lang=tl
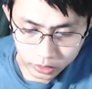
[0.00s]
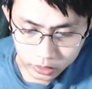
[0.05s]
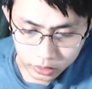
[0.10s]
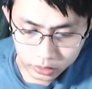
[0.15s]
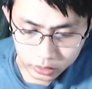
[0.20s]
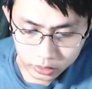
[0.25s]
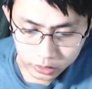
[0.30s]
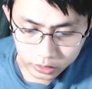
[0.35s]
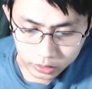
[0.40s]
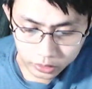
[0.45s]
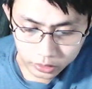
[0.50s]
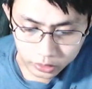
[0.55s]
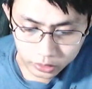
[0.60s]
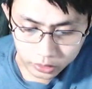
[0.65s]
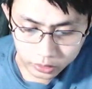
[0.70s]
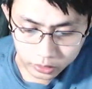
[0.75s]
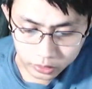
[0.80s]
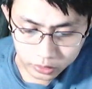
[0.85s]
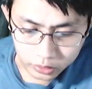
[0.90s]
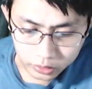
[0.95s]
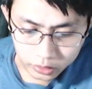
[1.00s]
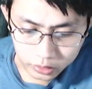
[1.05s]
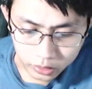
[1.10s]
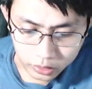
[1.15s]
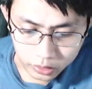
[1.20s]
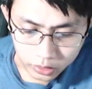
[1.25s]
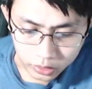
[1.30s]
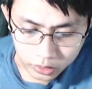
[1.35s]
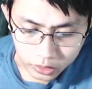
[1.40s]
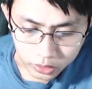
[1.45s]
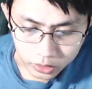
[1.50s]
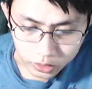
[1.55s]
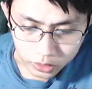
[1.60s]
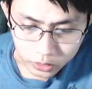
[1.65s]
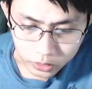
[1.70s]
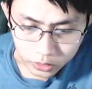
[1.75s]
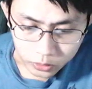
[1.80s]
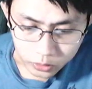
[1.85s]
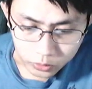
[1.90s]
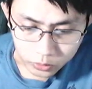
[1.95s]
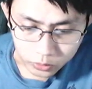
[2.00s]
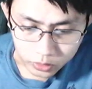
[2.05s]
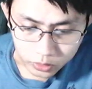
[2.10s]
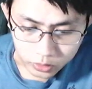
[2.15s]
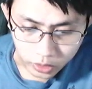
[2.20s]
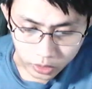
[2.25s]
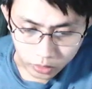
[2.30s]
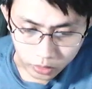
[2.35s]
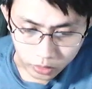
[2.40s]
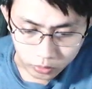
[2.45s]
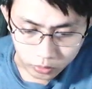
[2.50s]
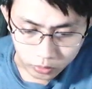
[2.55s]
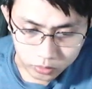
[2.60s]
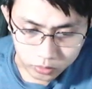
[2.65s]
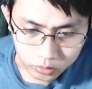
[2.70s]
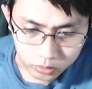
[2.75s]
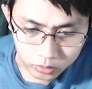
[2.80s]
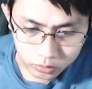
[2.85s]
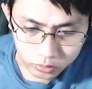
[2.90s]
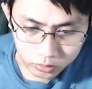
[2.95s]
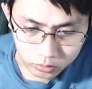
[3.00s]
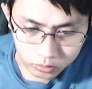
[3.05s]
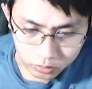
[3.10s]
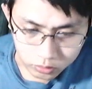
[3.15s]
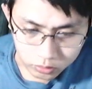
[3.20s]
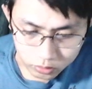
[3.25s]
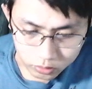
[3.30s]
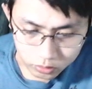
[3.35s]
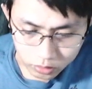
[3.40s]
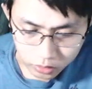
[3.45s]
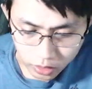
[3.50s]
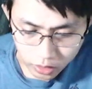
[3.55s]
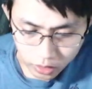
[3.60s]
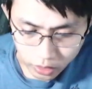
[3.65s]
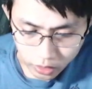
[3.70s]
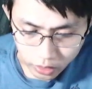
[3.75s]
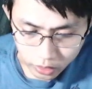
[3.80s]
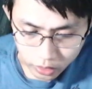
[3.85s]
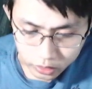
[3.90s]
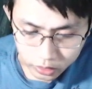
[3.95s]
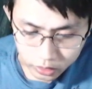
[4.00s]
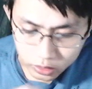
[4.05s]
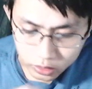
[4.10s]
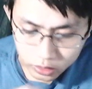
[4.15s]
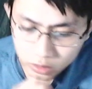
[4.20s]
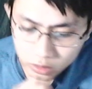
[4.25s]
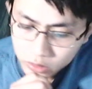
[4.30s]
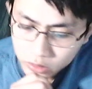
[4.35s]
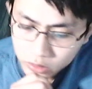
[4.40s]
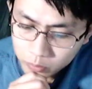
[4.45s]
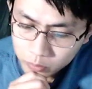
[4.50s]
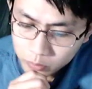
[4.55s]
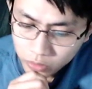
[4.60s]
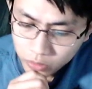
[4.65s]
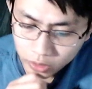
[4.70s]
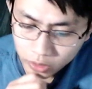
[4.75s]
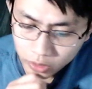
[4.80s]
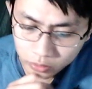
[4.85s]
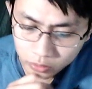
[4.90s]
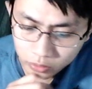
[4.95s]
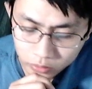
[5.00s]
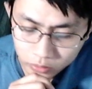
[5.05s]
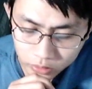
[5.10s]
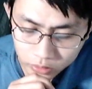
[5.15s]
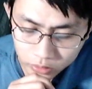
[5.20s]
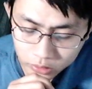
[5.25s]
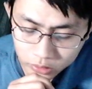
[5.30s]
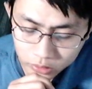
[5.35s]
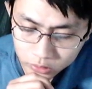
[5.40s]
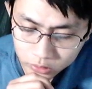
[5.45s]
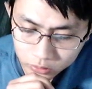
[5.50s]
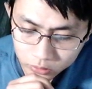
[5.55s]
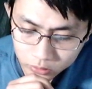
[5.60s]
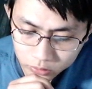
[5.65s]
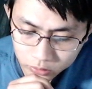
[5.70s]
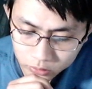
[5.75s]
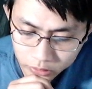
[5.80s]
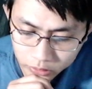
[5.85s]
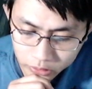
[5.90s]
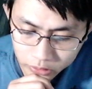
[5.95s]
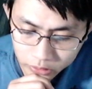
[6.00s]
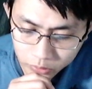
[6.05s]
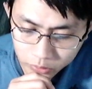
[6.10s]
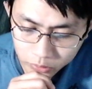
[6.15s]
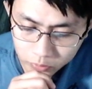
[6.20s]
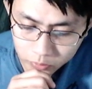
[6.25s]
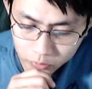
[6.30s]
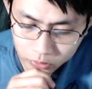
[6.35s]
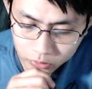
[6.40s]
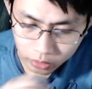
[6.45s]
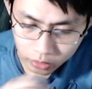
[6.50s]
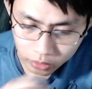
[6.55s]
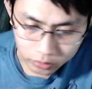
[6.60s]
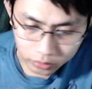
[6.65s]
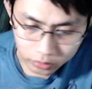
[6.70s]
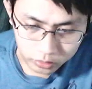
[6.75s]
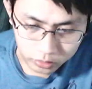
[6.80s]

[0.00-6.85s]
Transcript: na 32 seconds. I think burahin ko na to. Itong 32 seconds